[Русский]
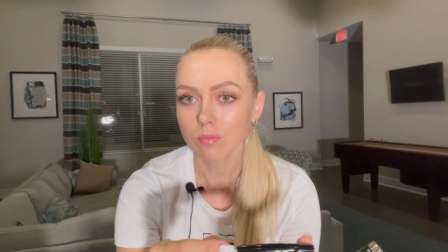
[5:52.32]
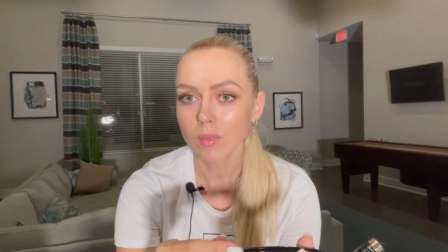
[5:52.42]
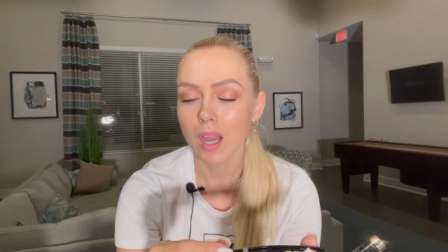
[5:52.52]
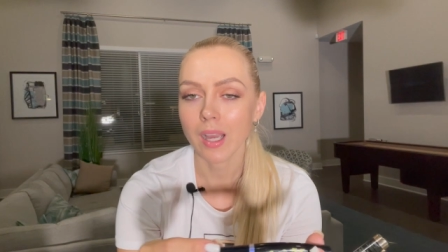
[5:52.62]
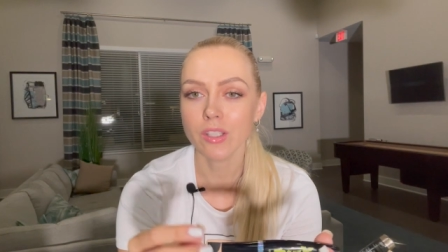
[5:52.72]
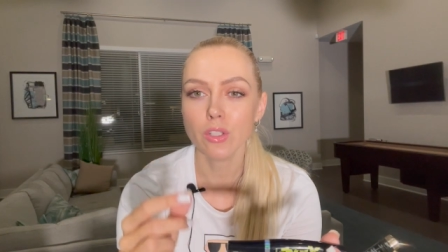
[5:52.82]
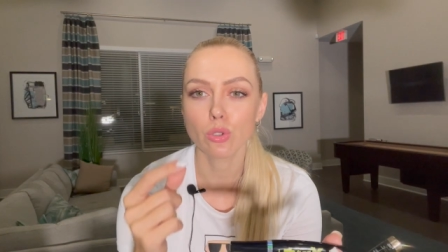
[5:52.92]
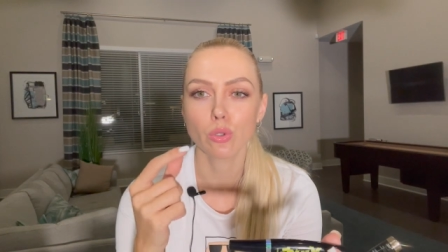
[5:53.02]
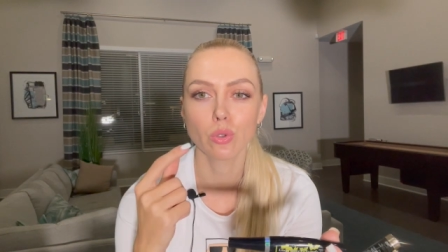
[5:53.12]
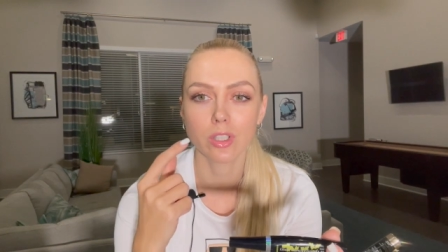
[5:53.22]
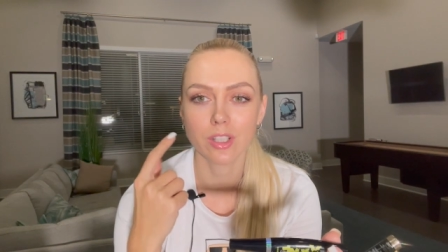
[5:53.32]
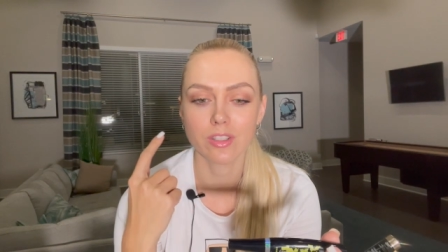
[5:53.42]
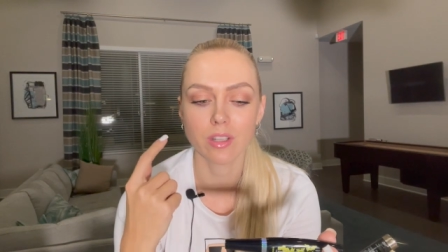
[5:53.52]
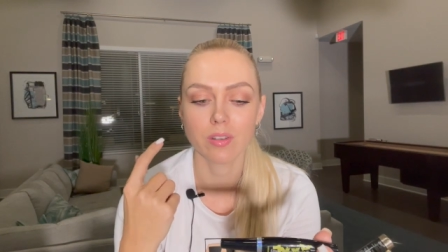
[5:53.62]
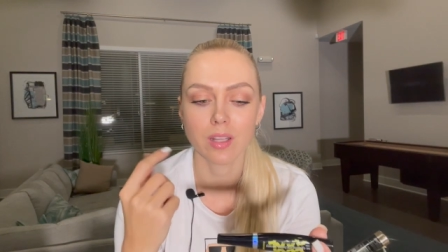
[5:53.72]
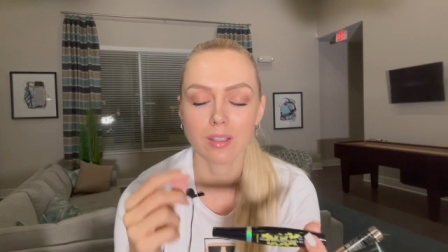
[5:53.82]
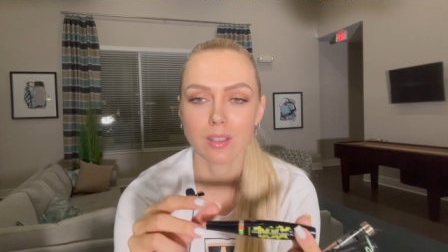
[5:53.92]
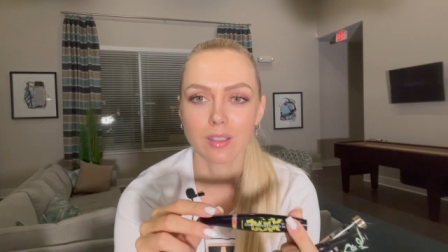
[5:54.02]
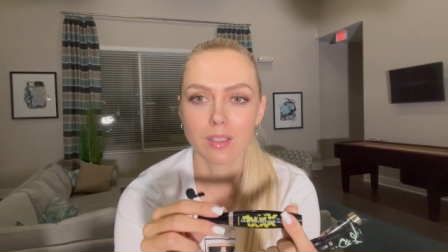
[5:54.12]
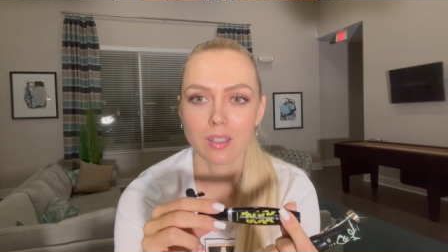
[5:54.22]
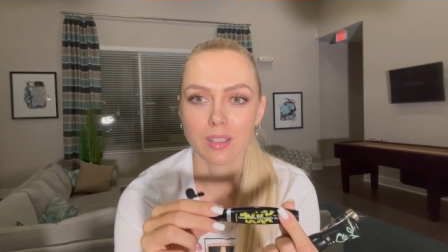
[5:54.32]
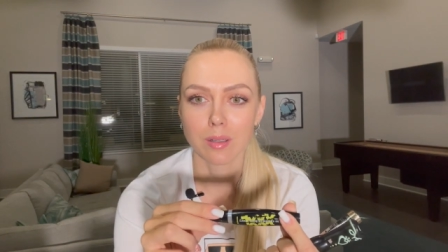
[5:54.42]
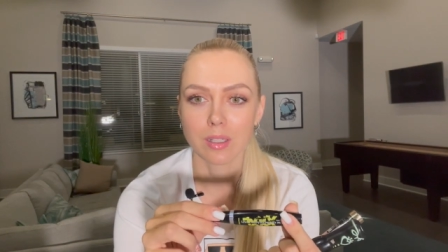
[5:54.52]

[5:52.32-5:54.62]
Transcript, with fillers: они чуть-чуть такие деревянные. А,